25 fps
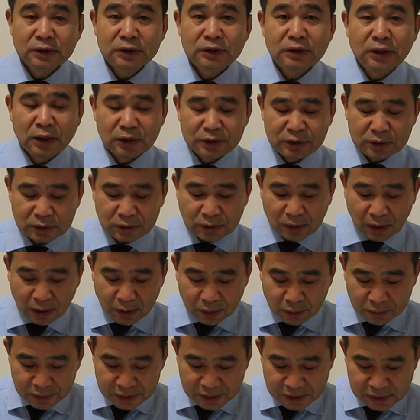这是
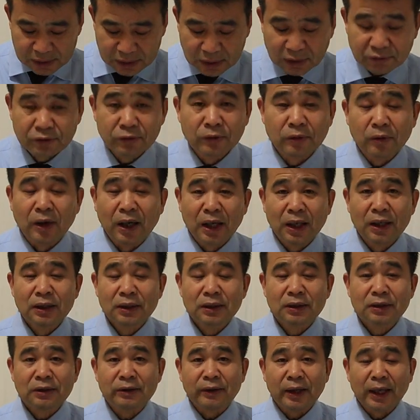头一次的复
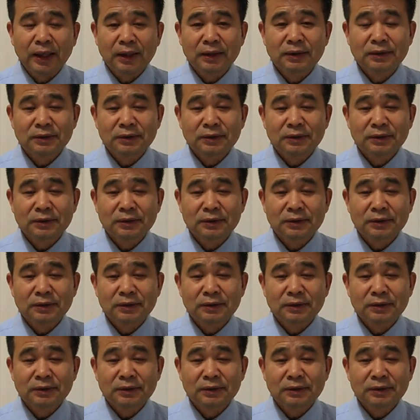活，t